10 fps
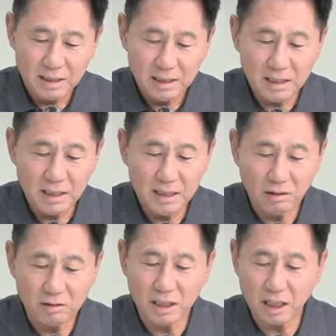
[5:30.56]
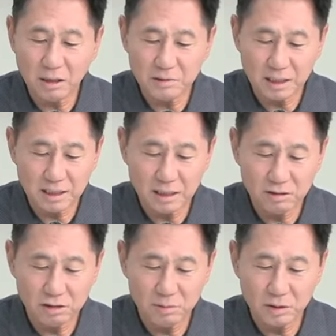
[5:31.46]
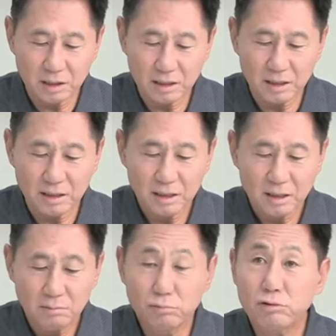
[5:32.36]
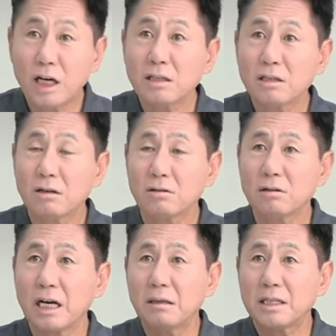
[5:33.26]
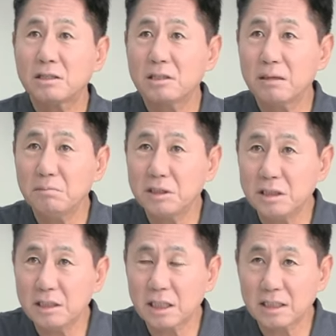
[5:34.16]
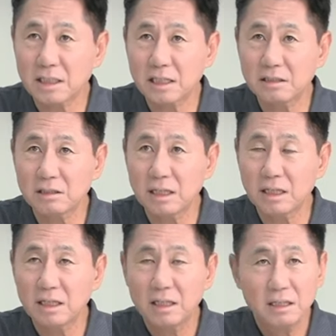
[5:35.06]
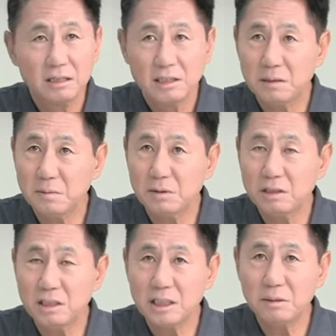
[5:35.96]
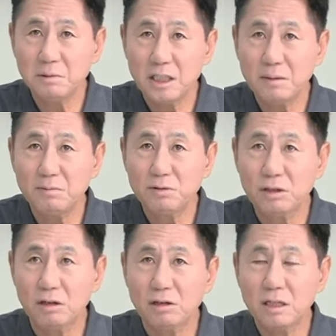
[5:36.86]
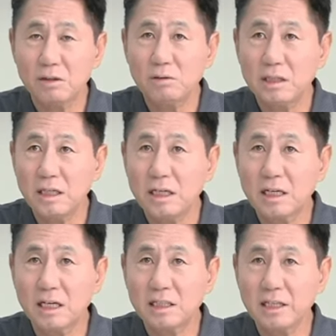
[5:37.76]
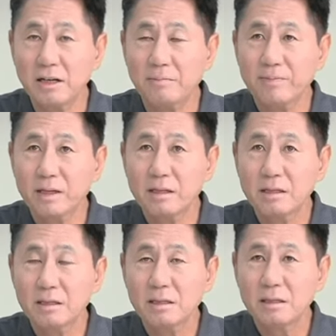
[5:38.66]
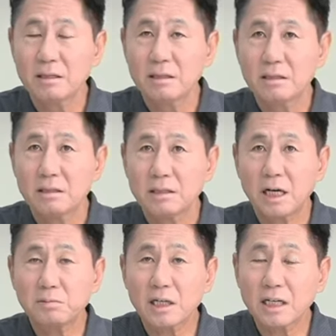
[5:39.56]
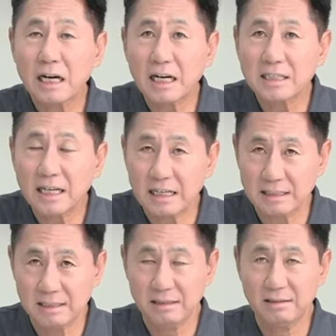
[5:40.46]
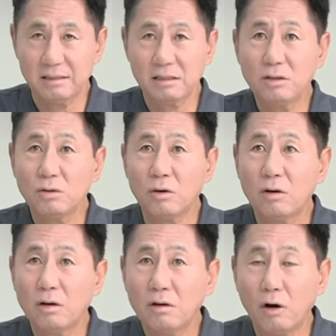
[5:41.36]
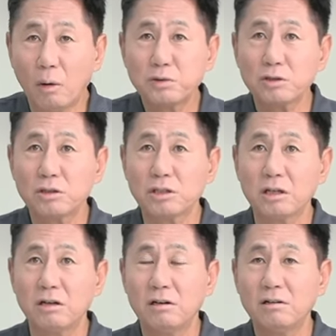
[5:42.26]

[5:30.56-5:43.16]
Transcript: 이 역대급 장관 후보자인데 무단결공, 대전 MBC 사장 하기 전에 12월 22일부터 1월 2일까지 사업장에 나가지 않았어요. 그리고 없어졌어요.